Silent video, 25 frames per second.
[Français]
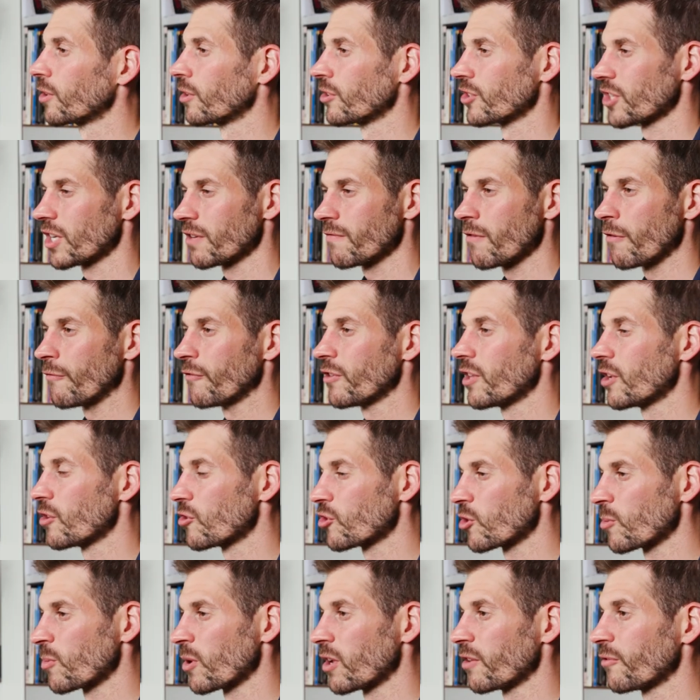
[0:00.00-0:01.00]
quand j'arrivais en finale du
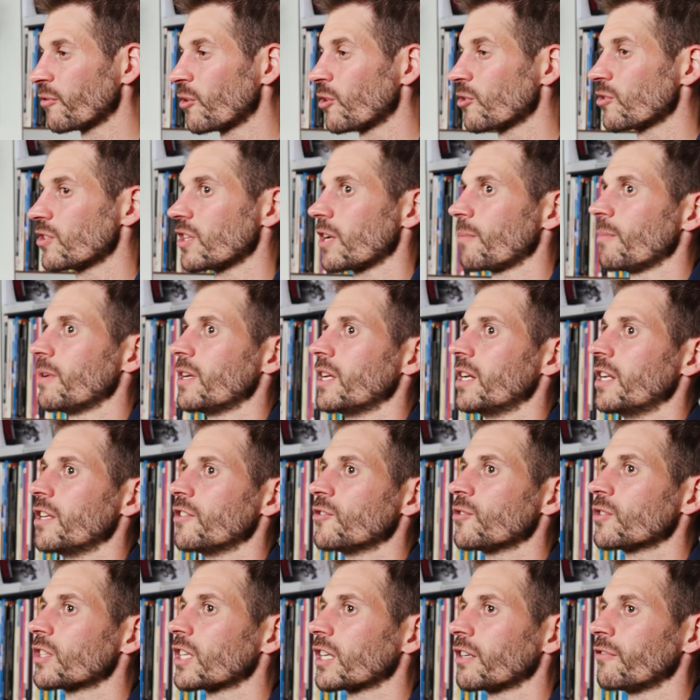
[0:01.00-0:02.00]
championnat de France, de dire mais
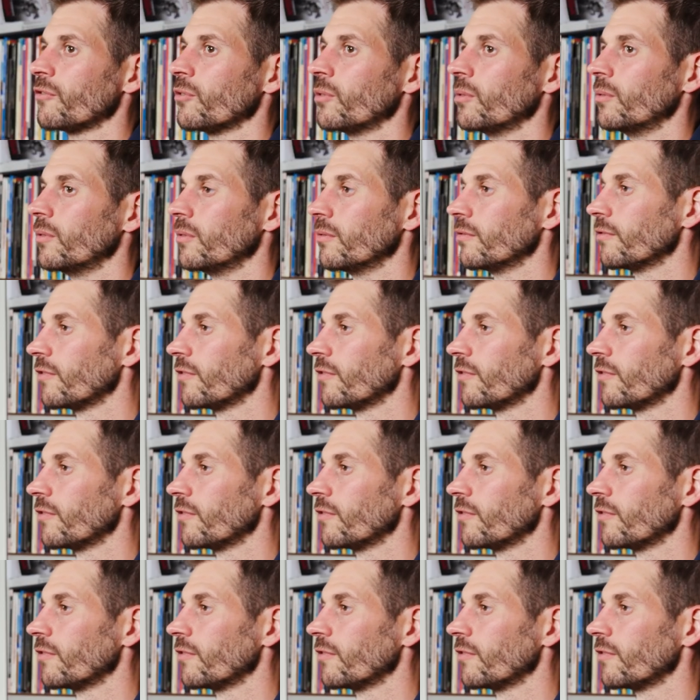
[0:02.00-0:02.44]
les autres ils vont...